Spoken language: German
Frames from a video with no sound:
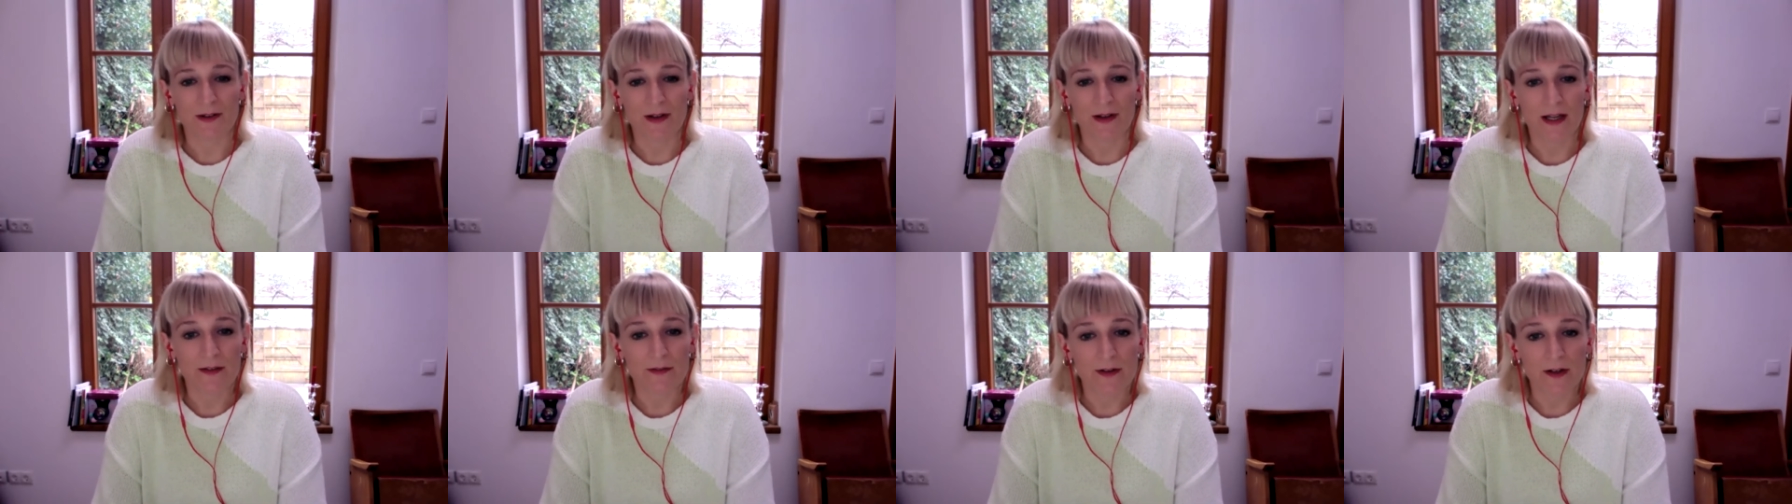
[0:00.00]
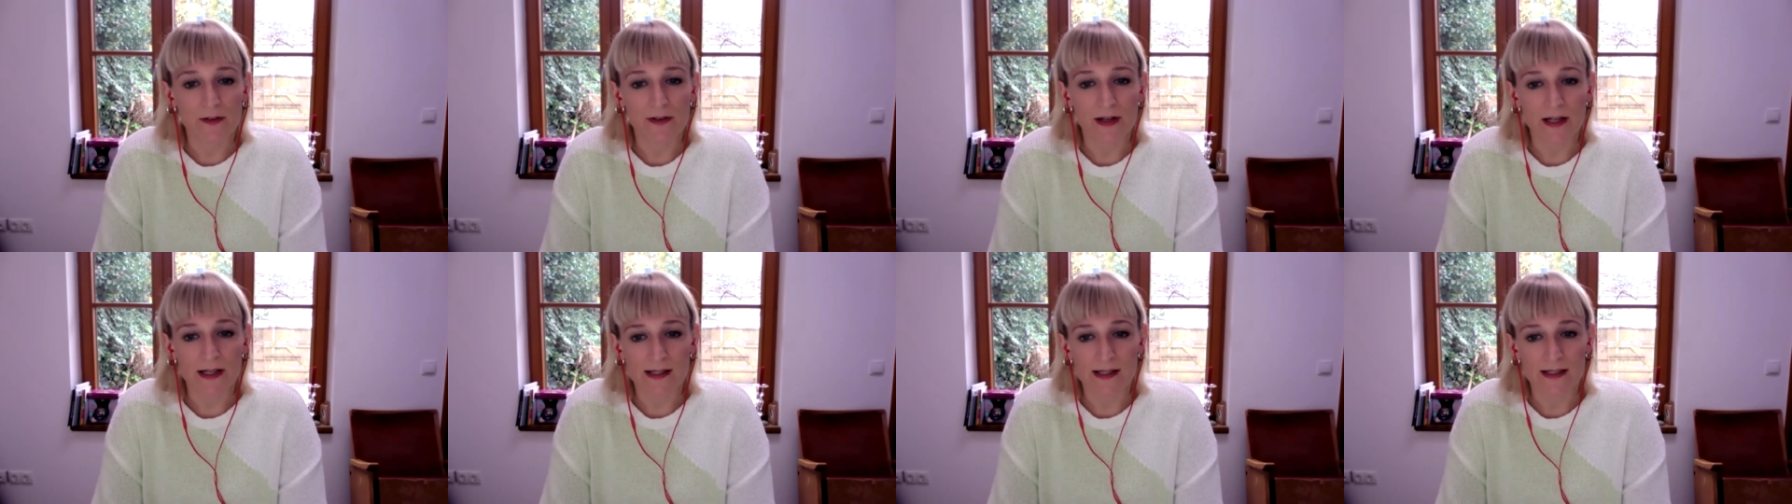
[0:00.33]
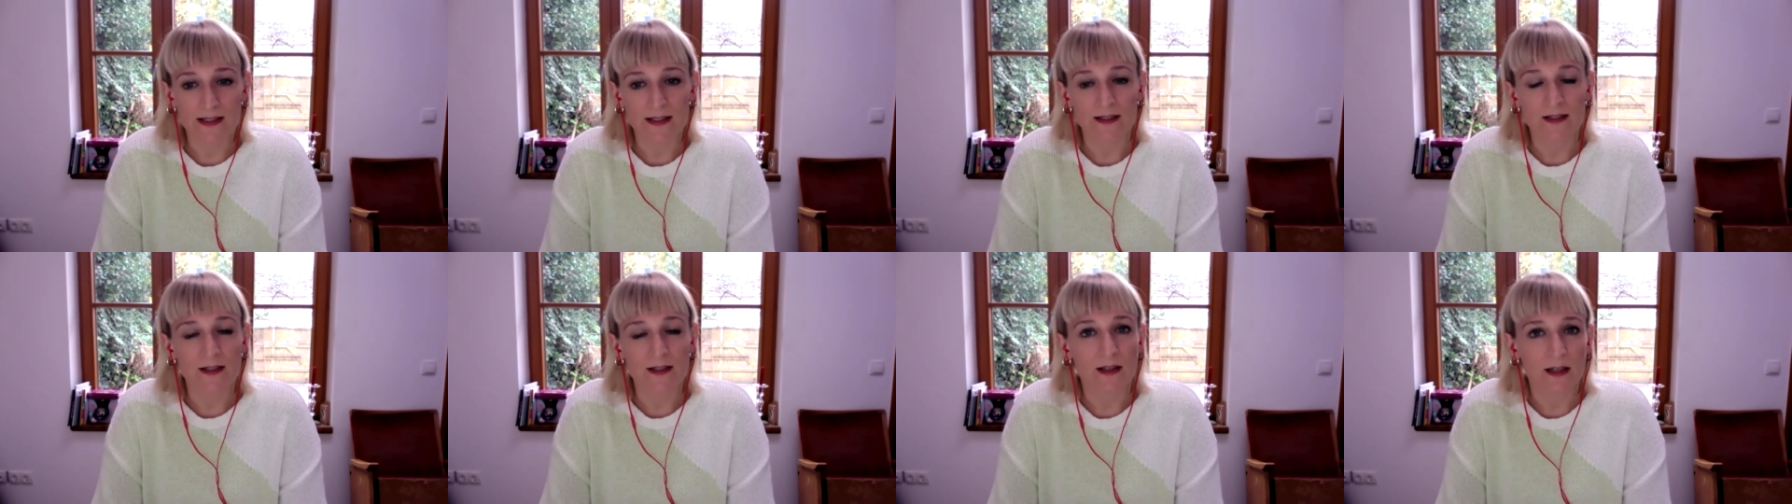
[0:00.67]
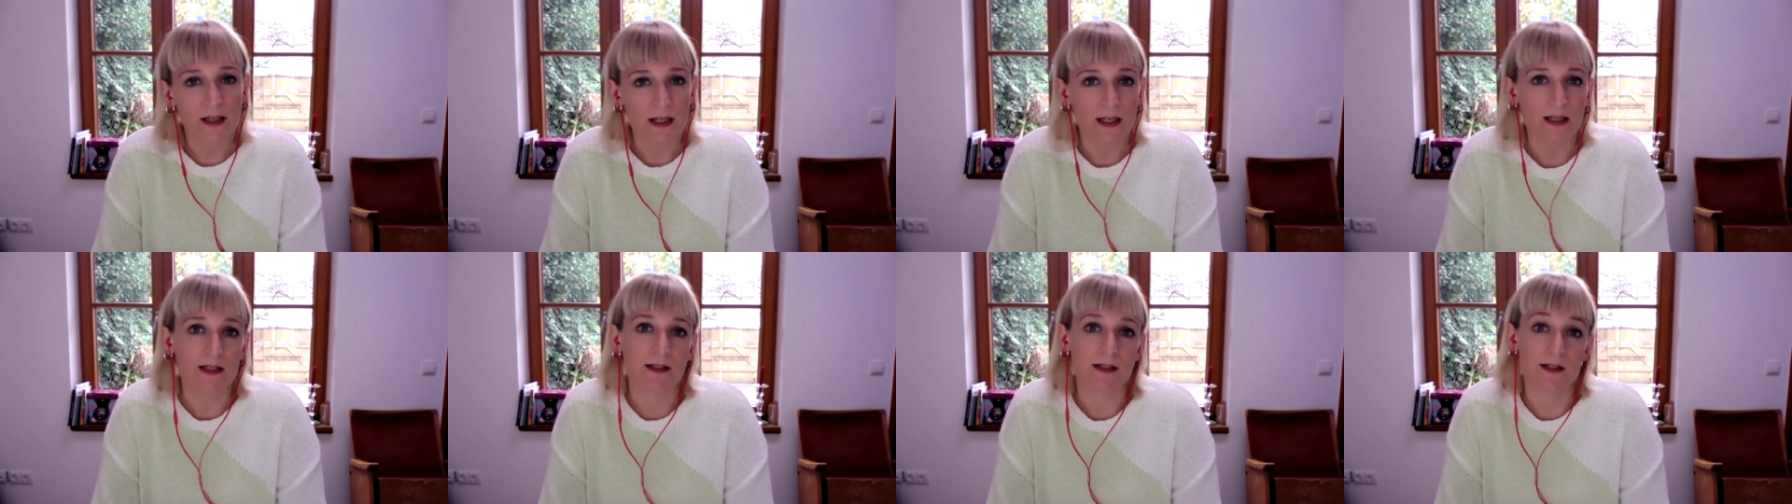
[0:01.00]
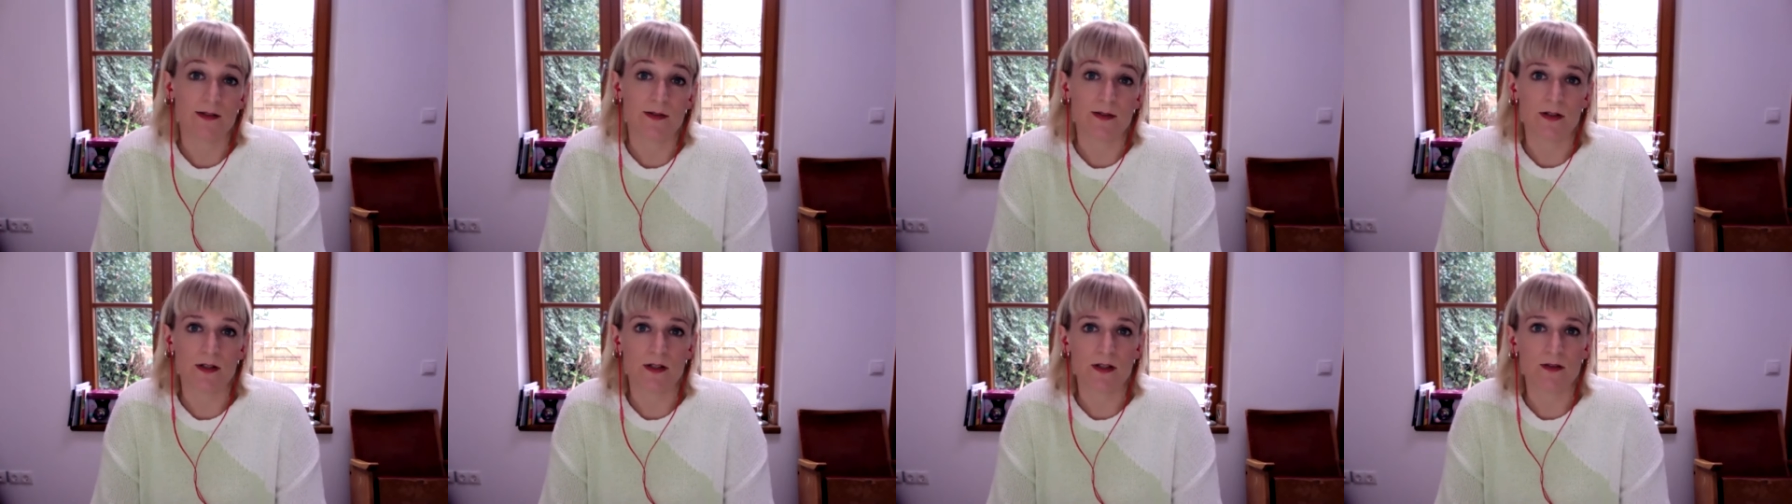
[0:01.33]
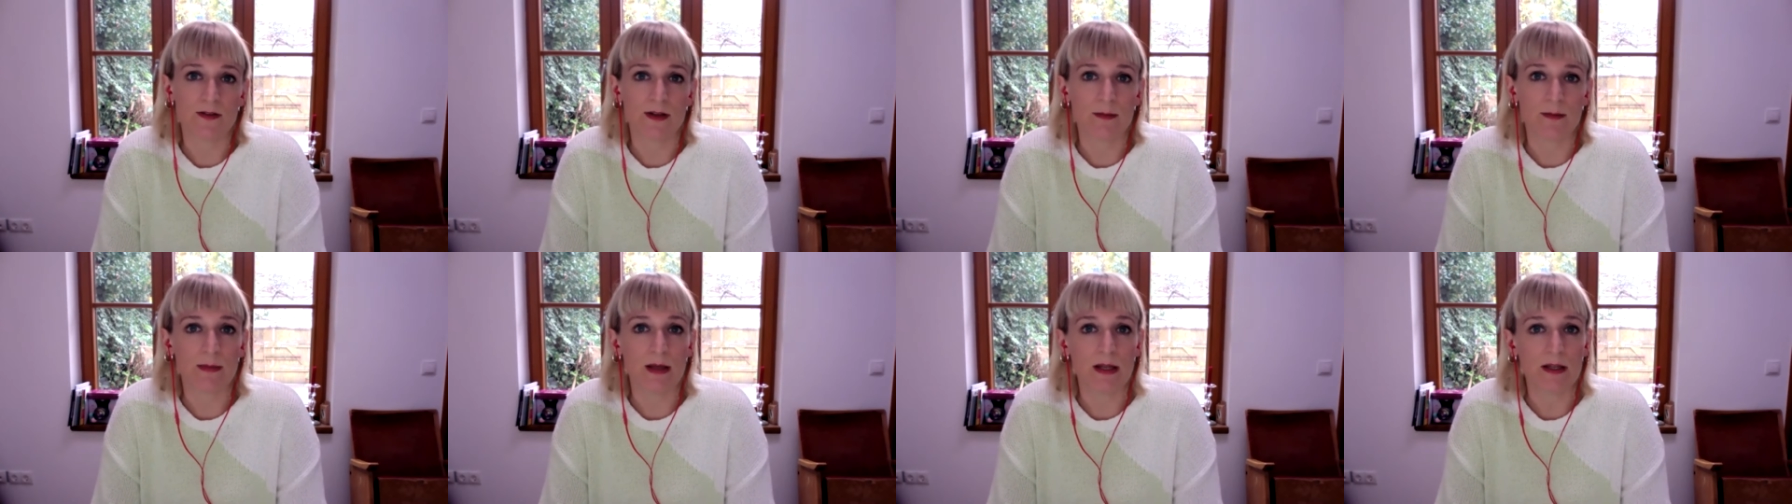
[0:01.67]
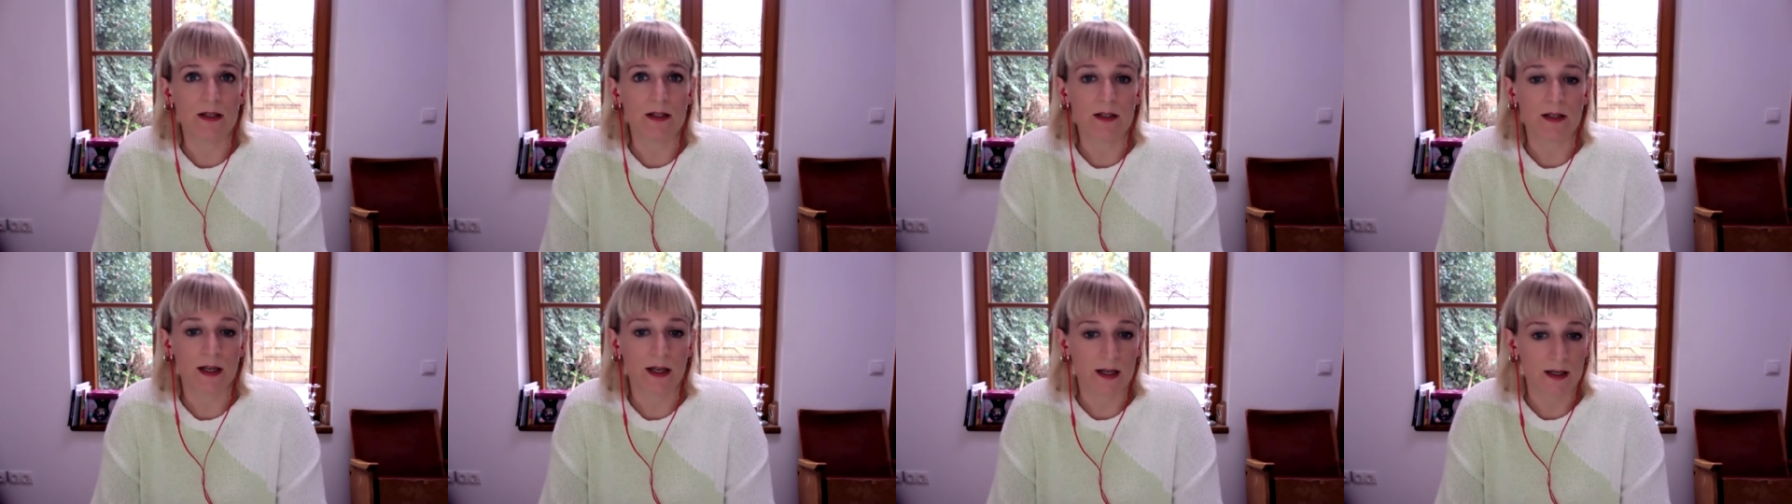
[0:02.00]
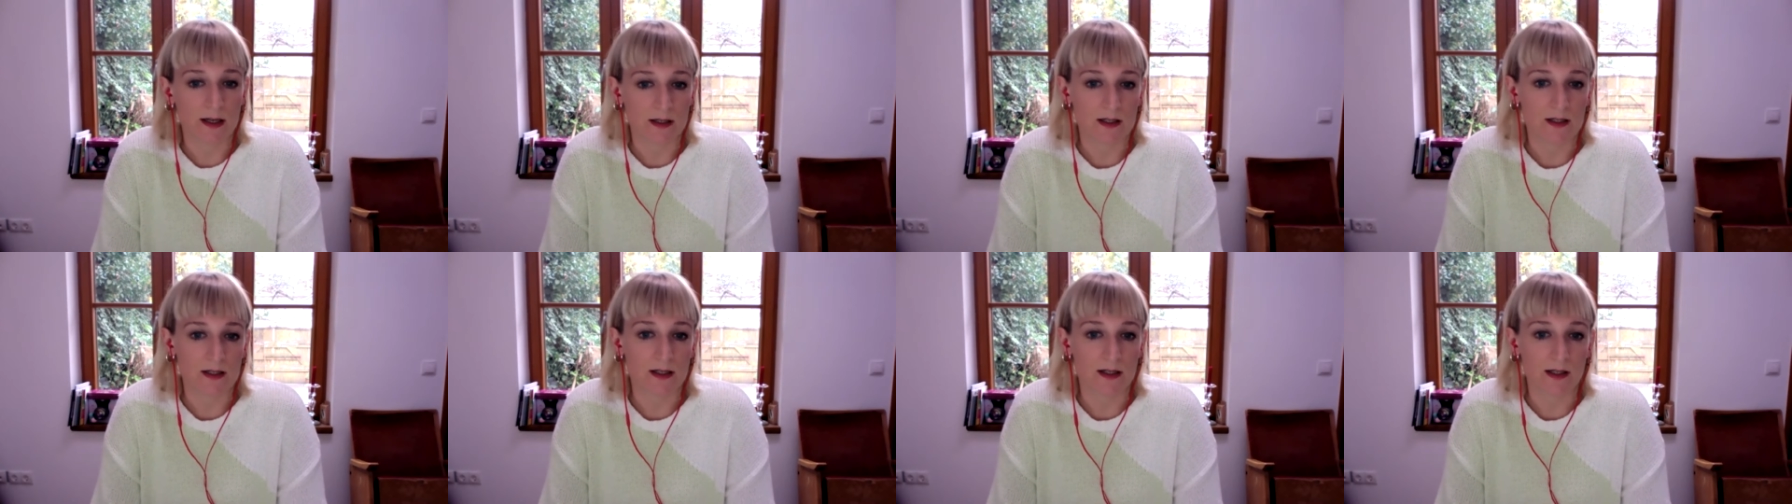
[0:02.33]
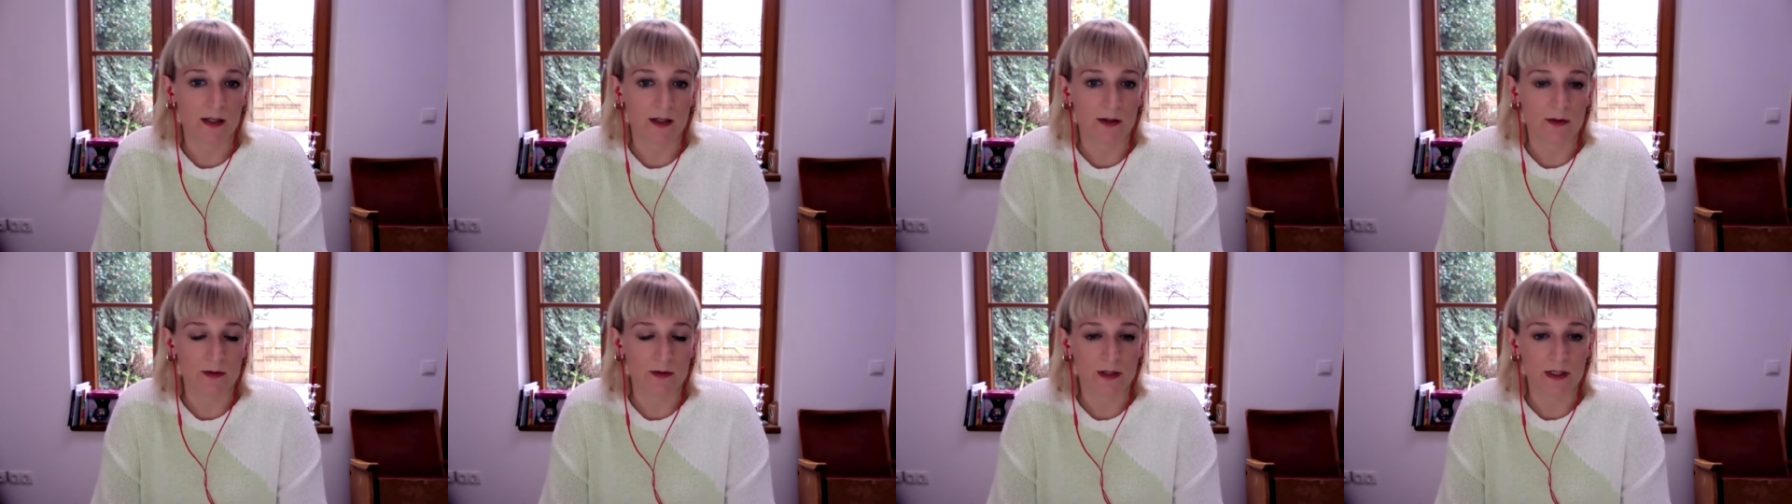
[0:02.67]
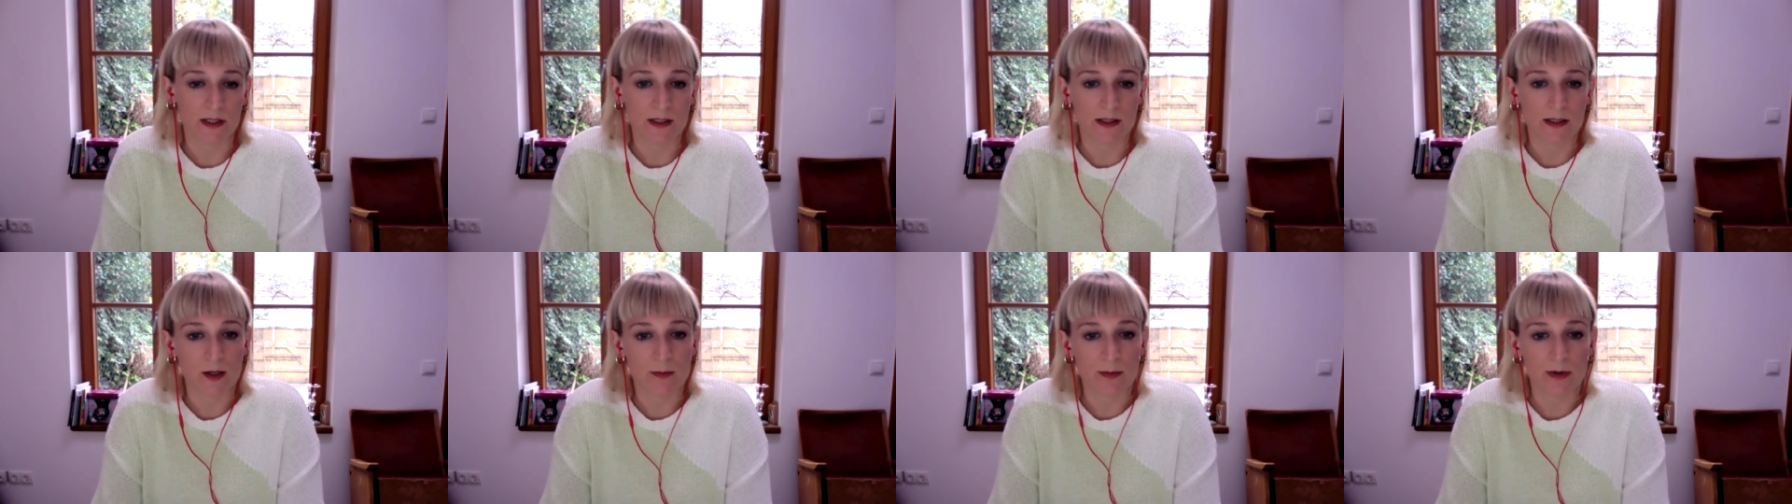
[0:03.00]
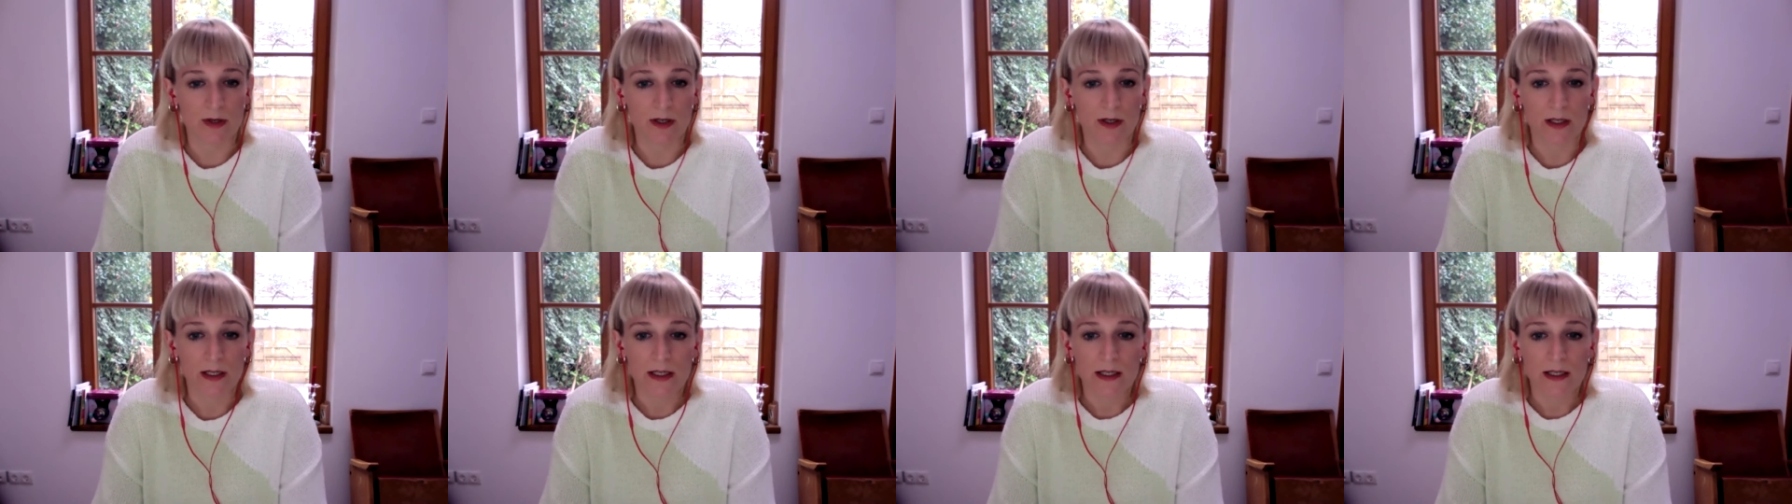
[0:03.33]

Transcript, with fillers: einfach weil sie Nähe zwischen zwei Menschen herstellen. Und ich glaube,